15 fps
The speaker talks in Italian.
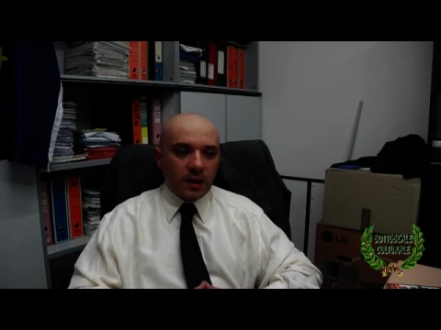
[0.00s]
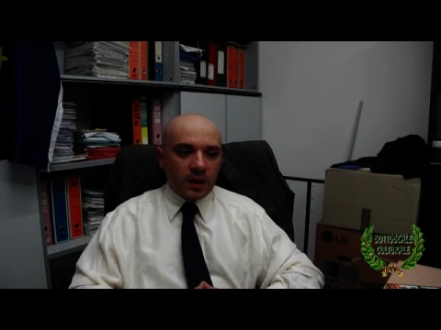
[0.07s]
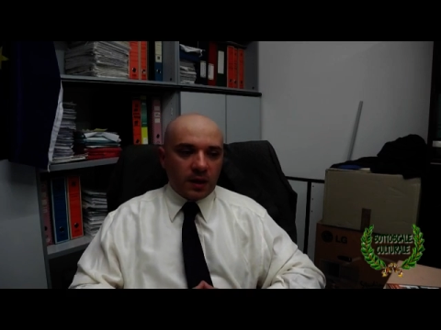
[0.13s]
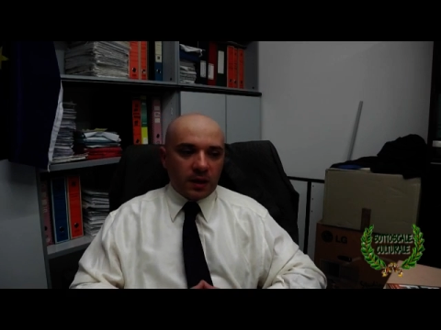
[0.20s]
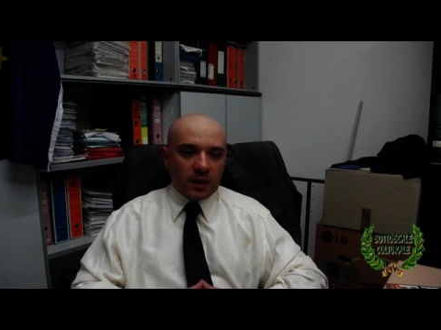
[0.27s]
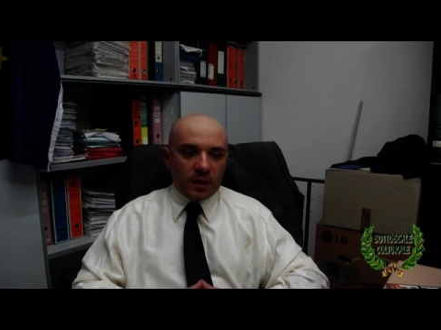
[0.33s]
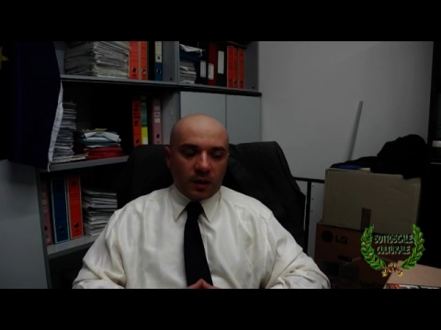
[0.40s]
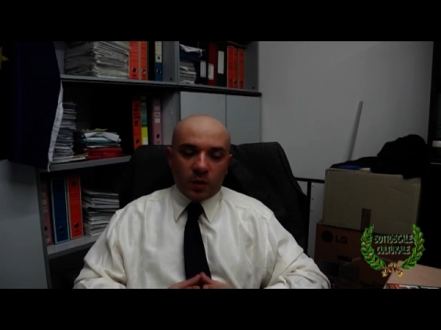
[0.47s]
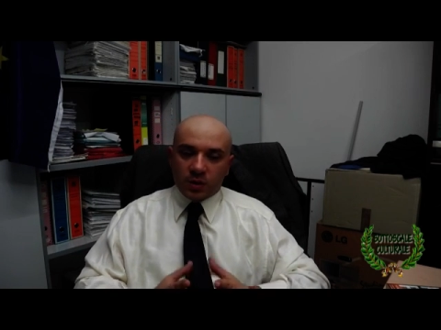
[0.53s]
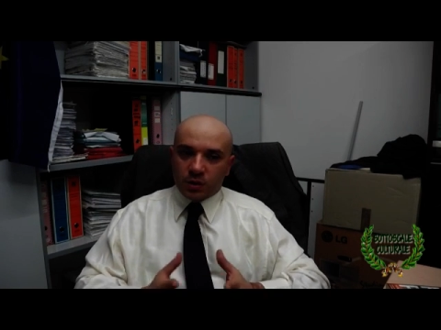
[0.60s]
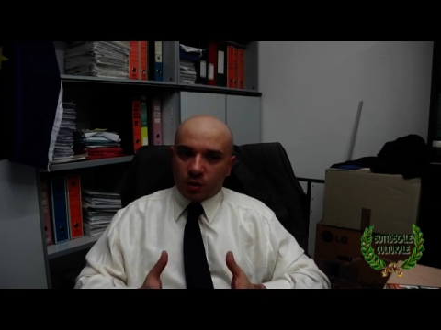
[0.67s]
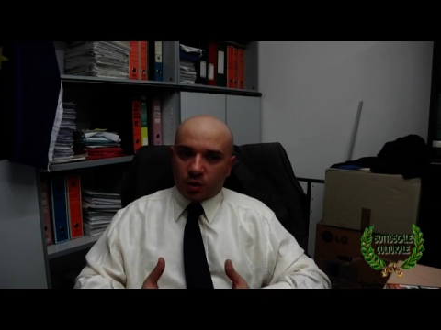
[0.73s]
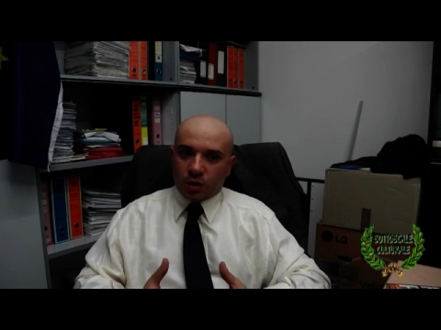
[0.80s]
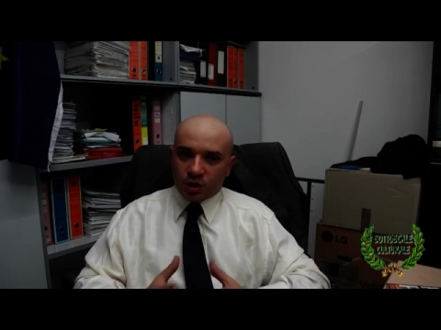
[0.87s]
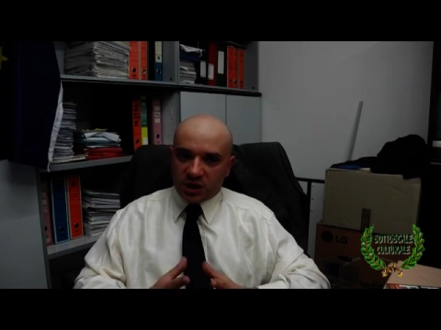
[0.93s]
Eh,
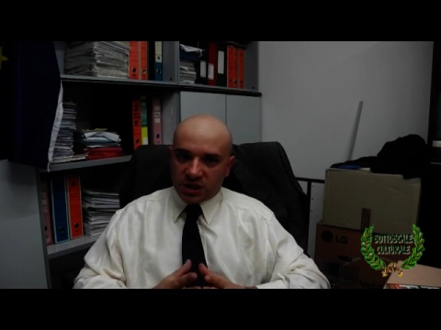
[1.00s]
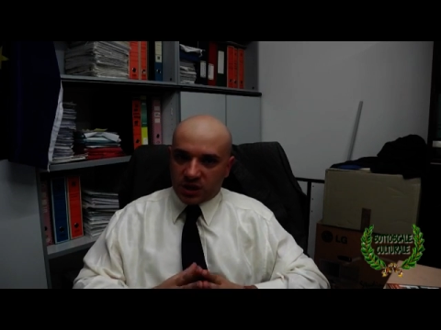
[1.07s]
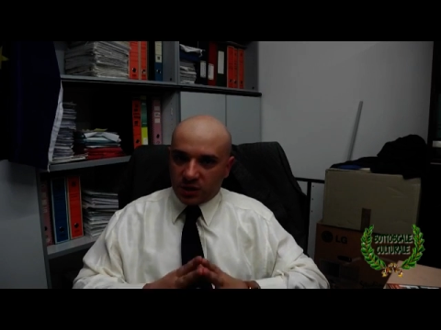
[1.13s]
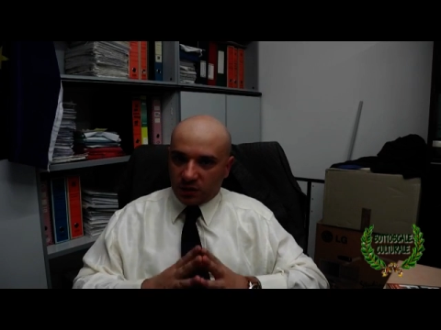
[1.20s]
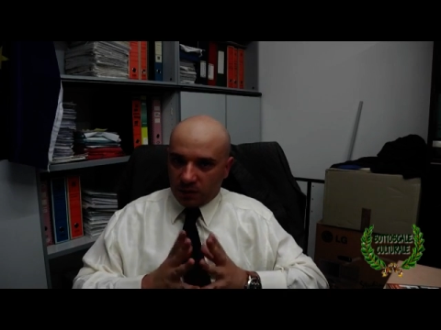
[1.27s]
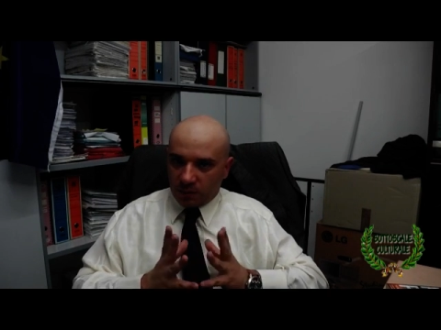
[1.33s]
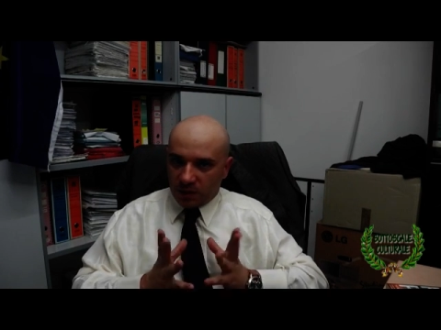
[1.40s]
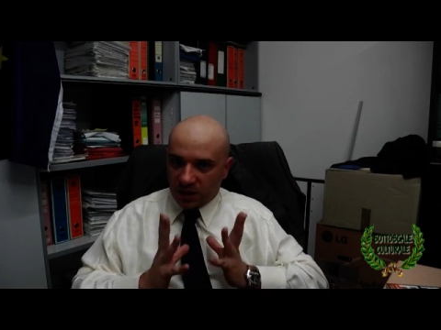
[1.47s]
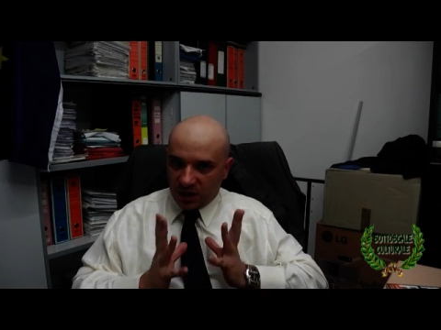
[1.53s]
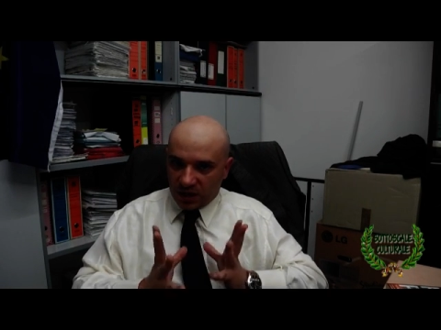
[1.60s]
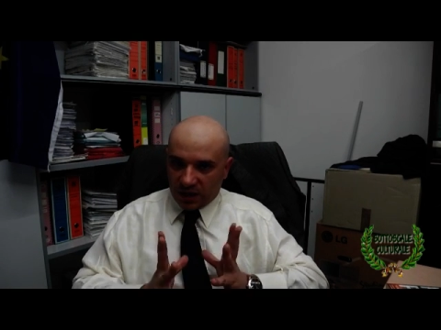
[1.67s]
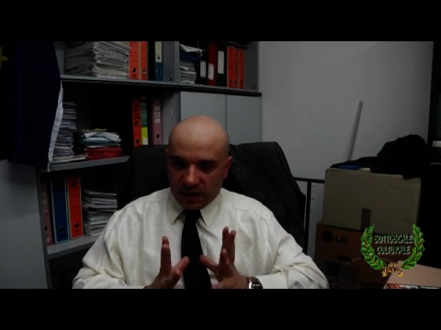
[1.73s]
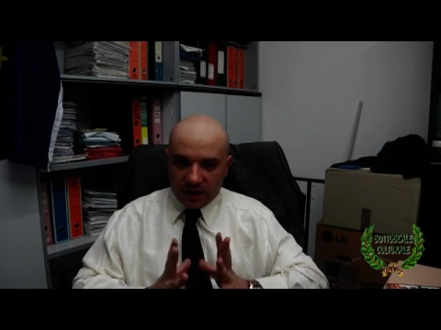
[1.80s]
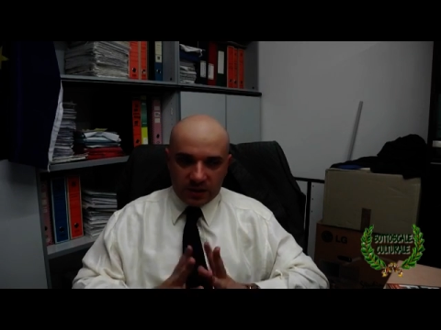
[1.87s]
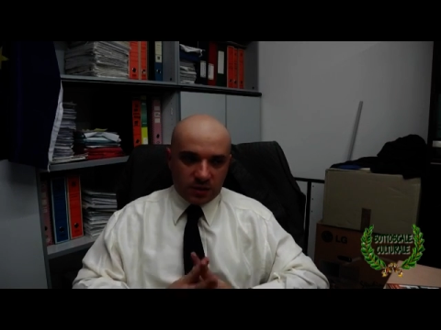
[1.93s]
questo cosa ci dovrebbe
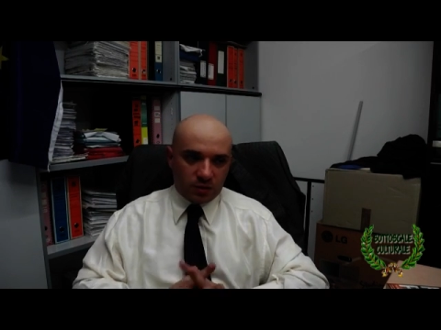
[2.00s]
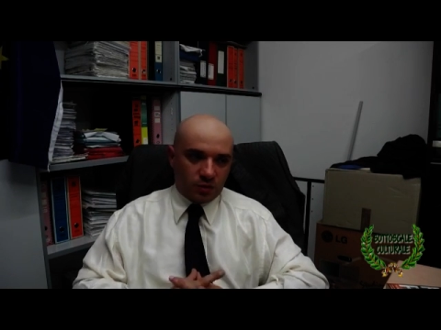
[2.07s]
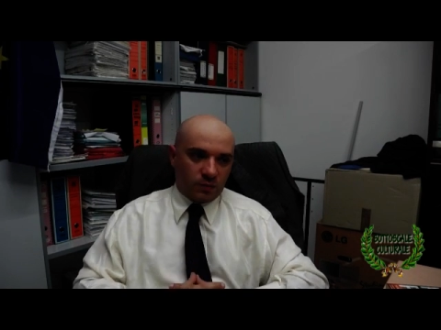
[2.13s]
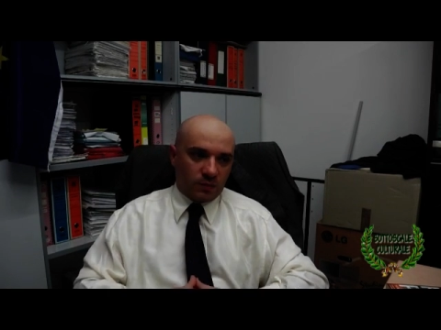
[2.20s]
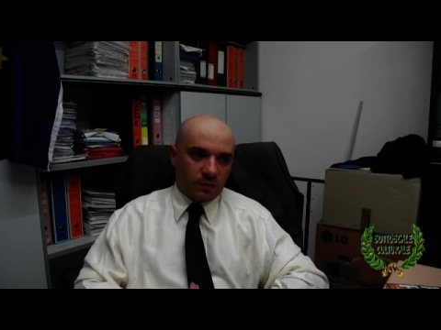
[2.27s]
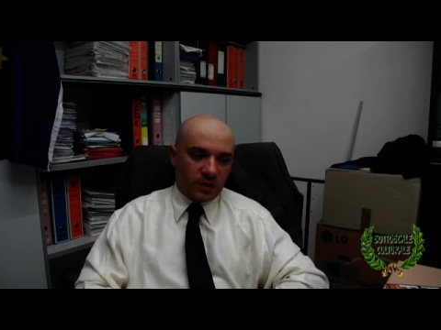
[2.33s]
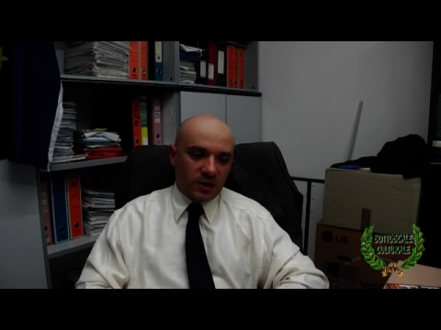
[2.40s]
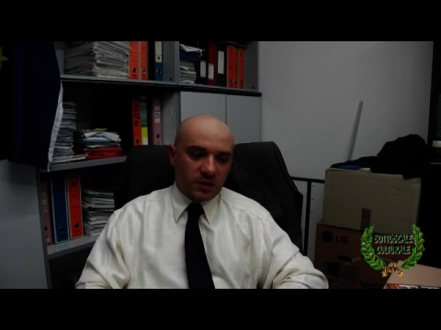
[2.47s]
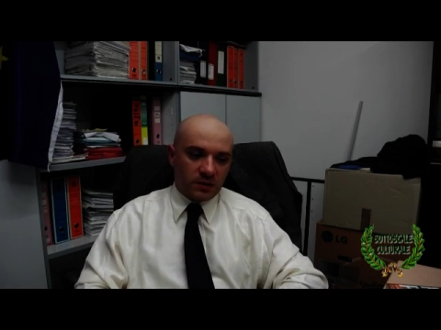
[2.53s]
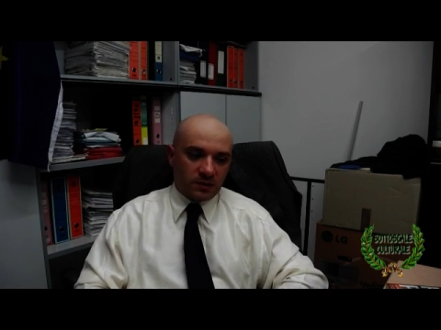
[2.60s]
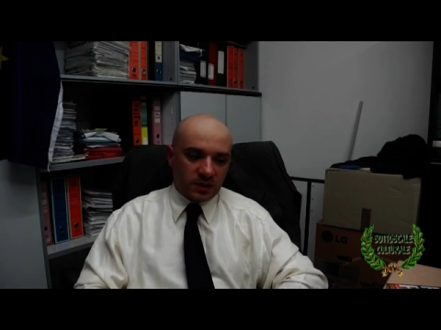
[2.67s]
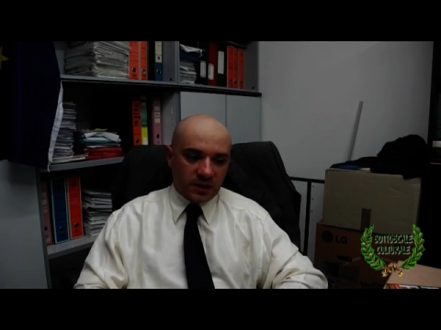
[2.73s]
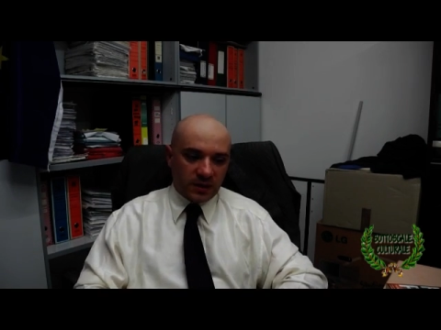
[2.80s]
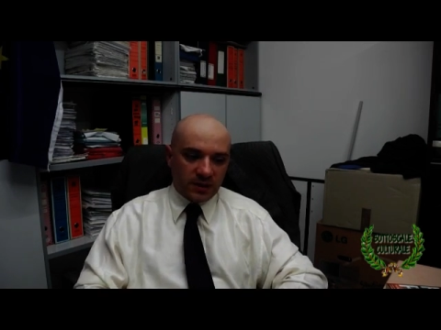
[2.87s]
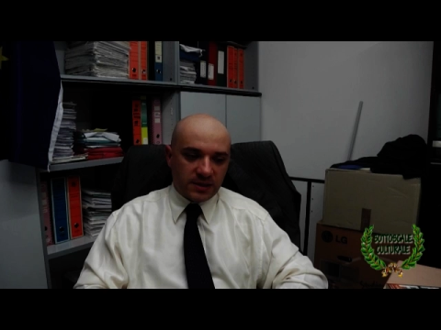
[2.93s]
dire, insomma,
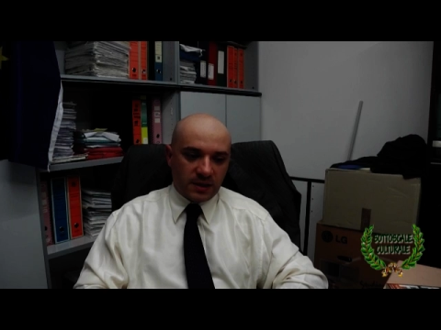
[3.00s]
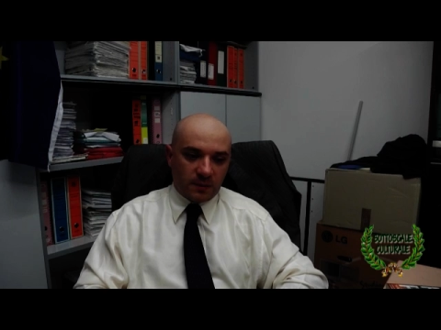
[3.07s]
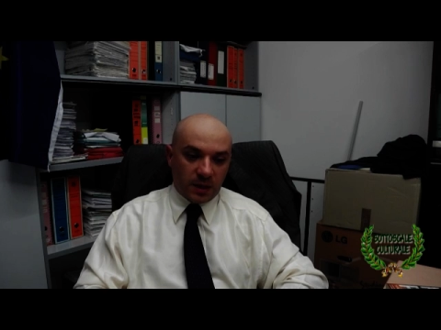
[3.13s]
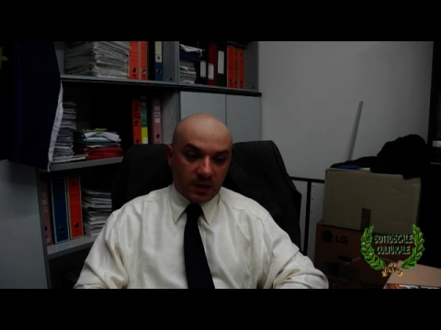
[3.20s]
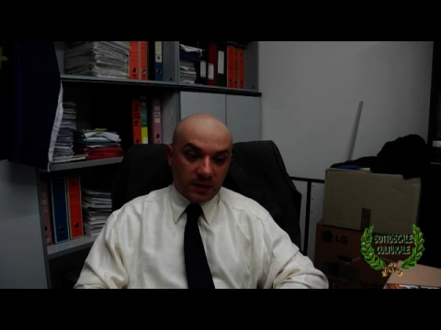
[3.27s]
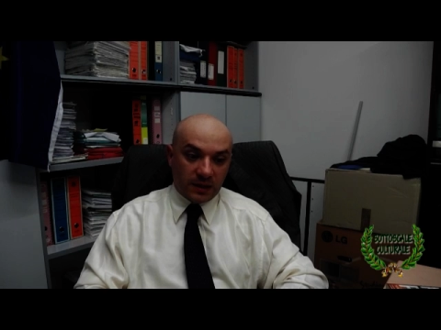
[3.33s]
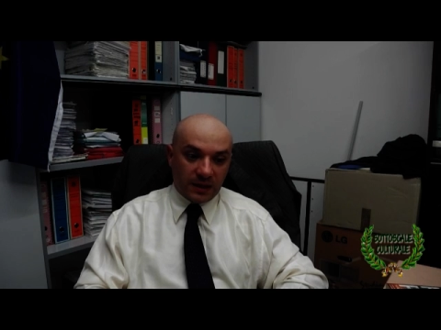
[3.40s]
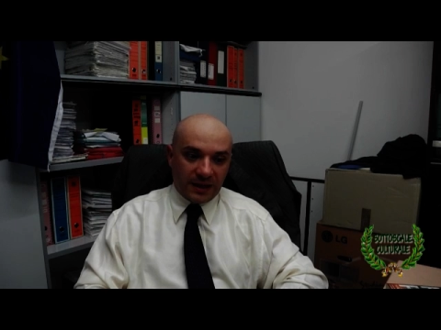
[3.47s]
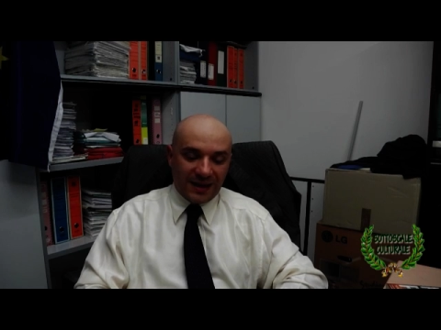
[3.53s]
tendenzialmente?